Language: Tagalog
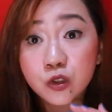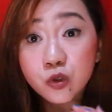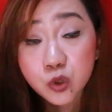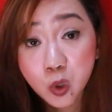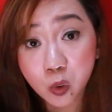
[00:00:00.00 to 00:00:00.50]

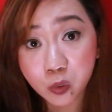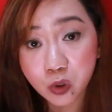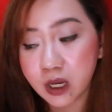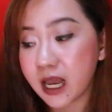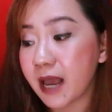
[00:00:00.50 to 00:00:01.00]
So,
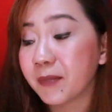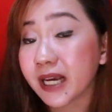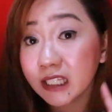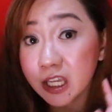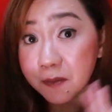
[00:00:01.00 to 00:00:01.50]

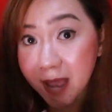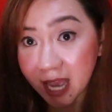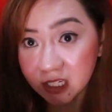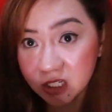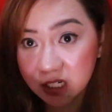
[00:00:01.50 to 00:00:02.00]
maganda yung
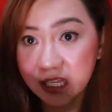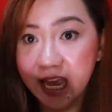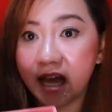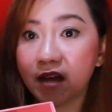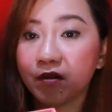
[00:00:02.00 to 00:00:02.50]
packaging
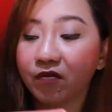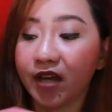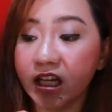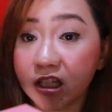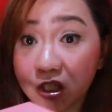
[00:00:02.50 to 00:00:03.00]
niya.
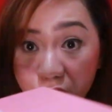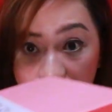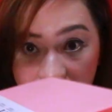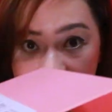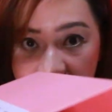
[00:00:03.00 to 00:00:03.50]
Very
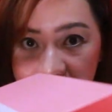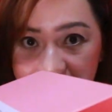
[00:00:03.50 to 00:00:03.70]
sturdy.